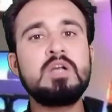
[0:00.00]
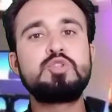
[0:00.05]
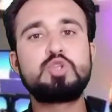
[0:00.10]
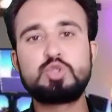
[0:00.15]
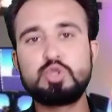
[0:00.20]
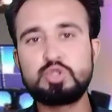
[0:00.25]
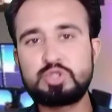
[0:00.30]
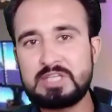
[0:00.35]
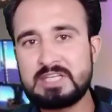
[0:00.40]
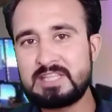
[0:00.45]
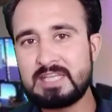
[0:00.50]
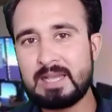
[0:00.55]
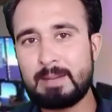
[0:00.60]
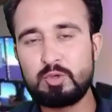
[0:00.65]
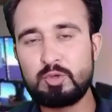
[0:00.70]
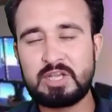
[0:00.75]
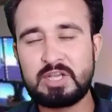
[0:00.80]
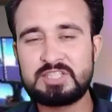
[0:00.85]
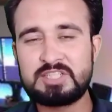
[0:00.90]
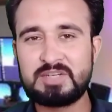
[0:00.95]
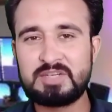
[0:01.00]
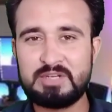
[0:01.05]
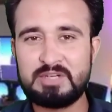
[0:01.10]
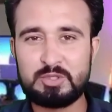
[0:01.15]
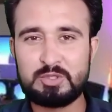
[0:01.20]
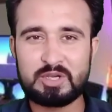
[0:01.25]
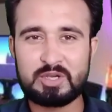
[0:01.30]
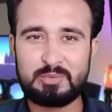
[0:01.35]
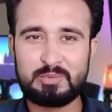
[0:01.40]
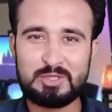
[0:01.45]
तो दोस्तों ये थी आप लोगों की आज की
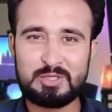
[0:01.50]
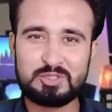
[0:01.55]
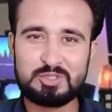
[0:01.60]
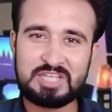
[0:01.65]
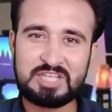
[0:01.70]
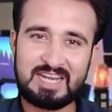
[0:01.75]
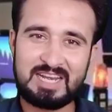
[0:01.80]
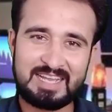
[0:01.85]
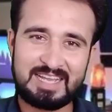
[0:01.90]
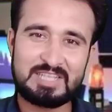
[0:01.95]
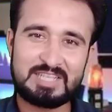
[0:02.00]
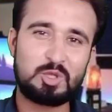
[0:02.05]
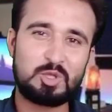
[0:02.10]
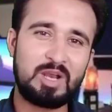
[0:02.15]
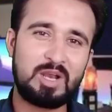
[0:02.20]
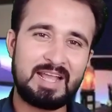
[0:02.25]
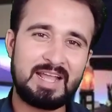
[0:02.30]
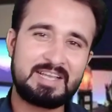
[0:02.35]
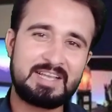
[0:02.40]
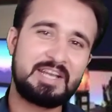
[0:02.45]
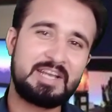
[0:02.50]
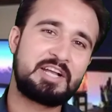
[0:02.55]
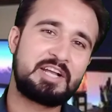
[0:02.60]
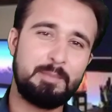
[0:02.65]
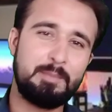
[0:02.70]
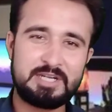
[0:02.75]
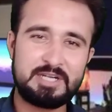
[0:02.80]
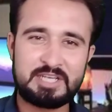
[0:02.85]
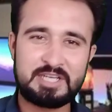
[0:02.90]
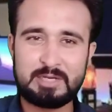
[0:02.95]
वीडियो अगर वीडियो अच्छी लगी तो लाइक करें
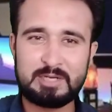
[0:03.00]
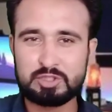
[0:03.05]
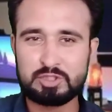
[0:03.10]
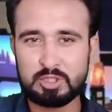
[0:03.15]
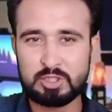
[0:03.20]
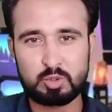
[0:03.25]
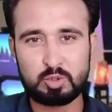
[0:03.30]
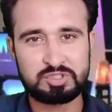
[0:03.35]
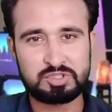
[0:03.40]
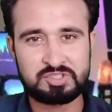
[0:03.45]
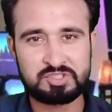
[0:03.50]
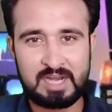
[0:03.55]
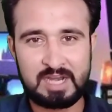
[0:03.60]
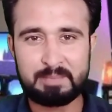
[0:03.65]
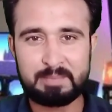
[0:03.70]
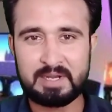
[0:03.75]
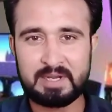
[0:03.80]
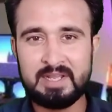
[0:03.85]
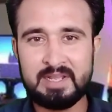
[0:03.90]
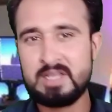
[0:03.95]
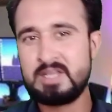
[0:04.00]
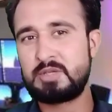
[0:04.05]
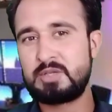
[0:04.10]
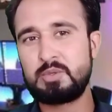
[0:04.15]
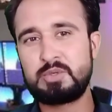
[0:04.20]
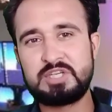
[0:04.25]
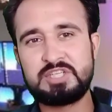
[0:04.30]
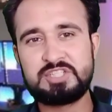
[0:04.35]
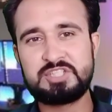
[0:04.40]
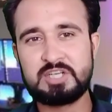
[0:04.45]
कमेंट करें और चैनल को सब्सक्राइब करें
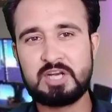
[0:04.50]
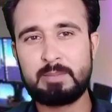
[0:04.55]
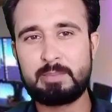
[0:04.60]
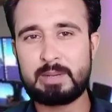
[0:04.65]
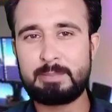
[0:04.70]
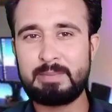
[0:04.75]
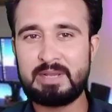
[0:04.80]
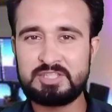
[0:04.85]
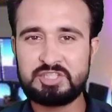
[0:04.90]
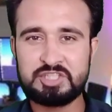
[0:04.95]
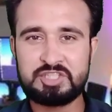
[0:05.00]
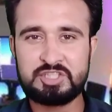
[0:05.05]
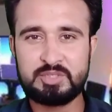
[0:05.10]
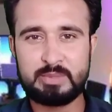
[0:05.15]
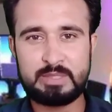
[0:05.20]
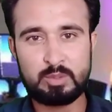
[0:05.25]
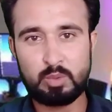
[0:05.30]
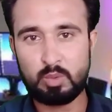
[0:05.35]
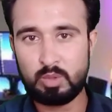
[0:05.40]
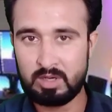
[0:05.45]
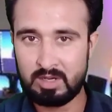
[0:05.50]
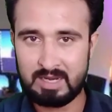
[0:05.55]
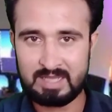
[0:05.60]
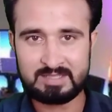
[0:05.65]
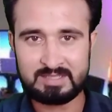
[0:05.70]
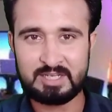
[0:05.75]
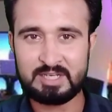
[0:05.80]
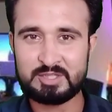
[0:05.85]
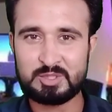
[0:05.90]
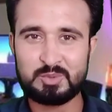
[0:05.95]
क्योंकि इस चैनल पर मैं अच्छी अच्छी वीडियो
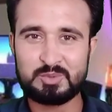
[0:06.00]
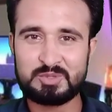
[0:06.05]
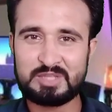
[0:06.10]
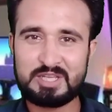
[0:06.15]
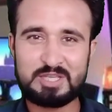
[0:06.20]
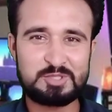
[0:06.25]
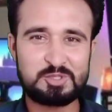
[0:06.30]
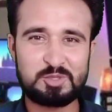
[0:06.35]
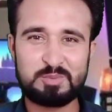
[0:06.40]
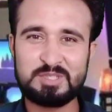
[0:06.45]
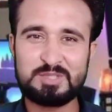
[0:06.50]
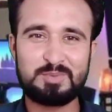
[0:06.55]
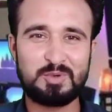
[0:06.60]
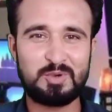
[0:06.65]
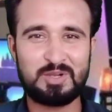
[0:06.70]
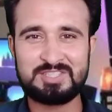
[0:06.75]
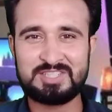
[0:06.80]
लाता रहता हूँ थैंक यू सो मच फॉर